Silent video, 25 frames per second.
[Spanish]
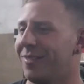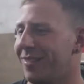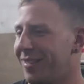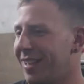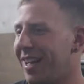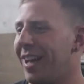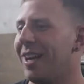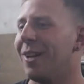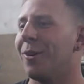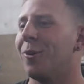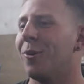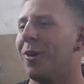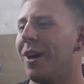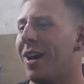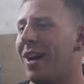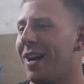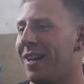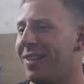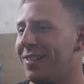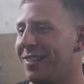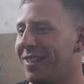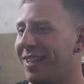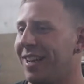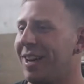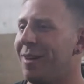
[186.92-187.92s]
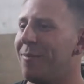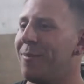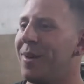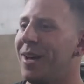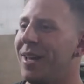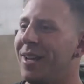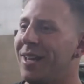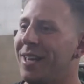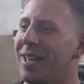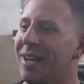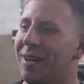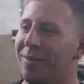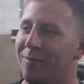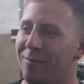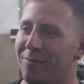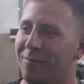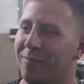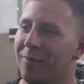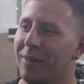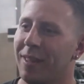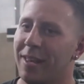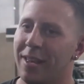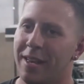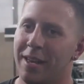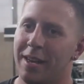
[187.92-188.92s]
¿no? Tal cual, se cambiaría.
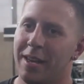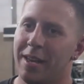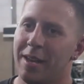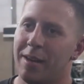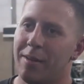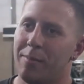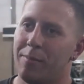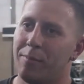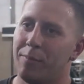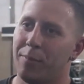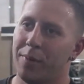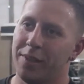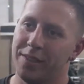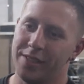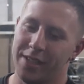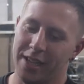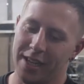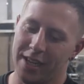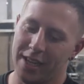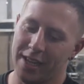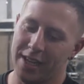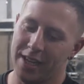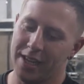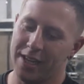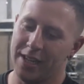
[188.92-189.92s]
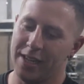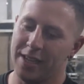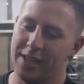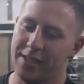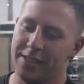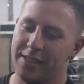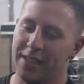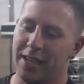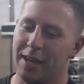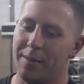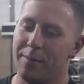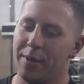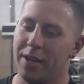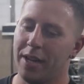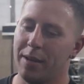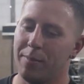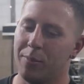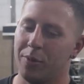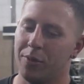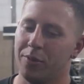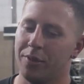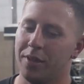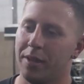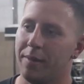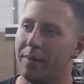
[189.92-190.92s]
Se, cambiaría
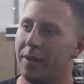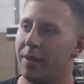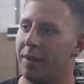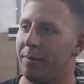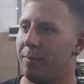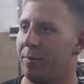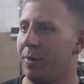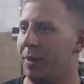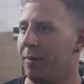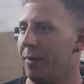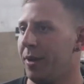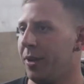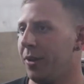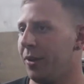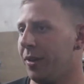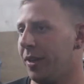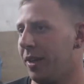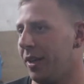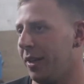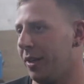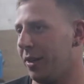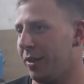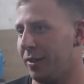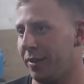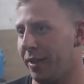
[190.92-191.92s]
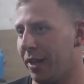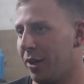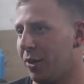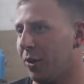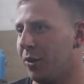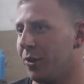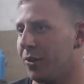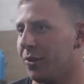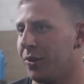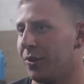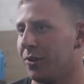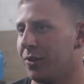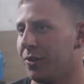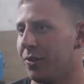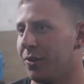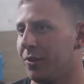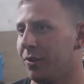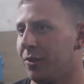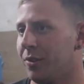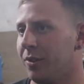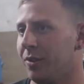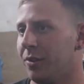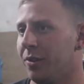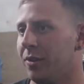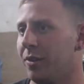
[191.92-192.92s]
por un tema, primero, de, de costos.
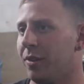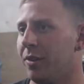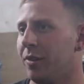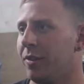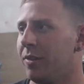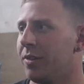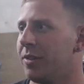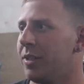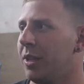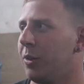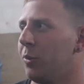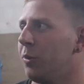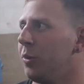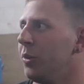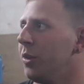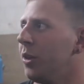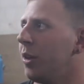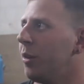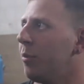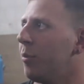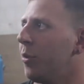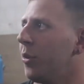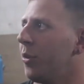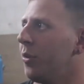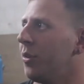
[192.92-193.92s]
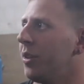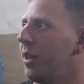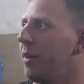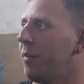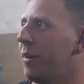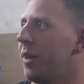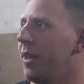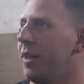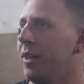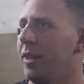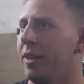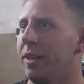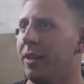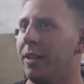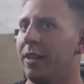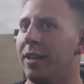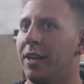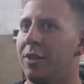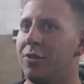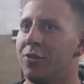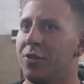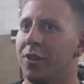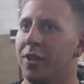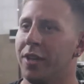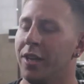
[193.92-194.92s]
Segundo, por un tema del
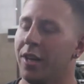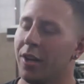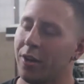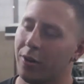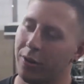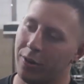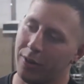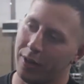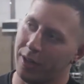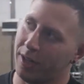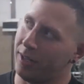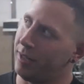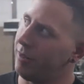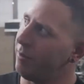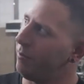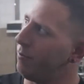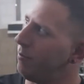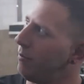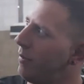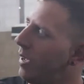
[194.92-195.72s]
gancho de hierro al